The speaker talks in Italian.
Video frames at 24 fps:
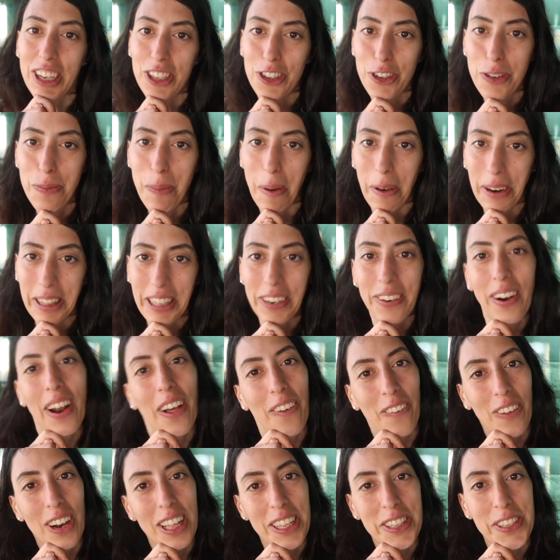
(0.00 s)
che ci porti la
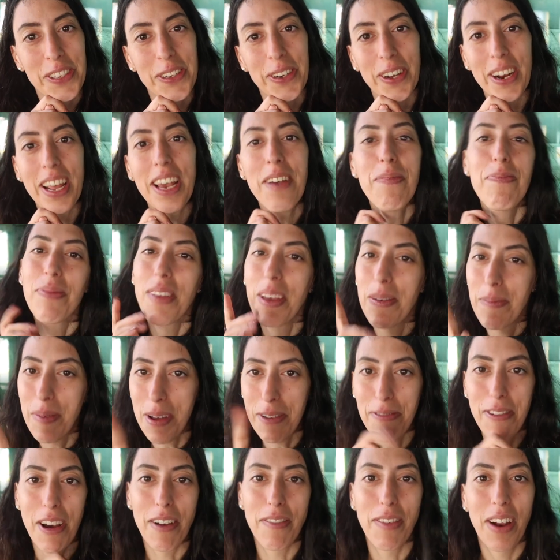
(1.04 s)
colazione
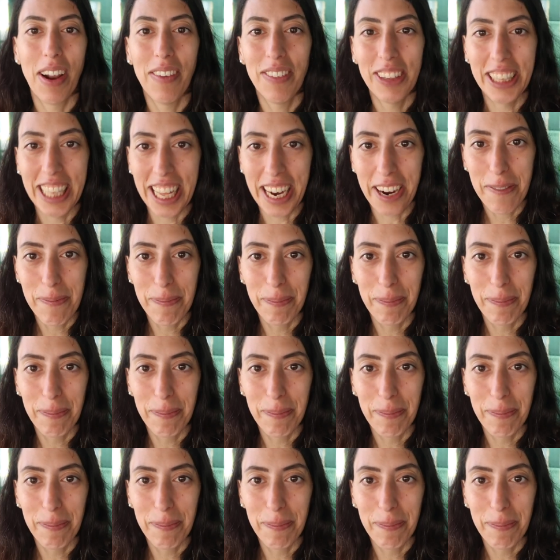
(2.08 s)
per farvela vedere.